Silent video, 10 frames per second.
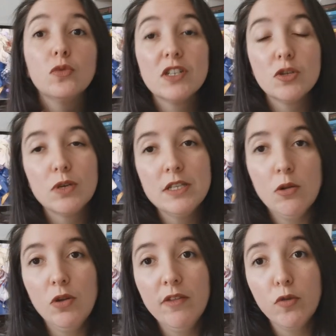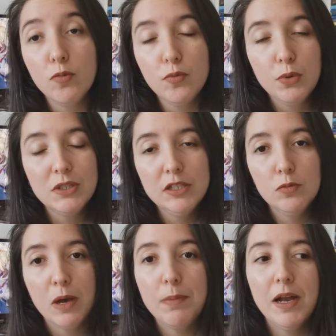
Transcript: Donc j'ai choisi le livre le plus petit de ma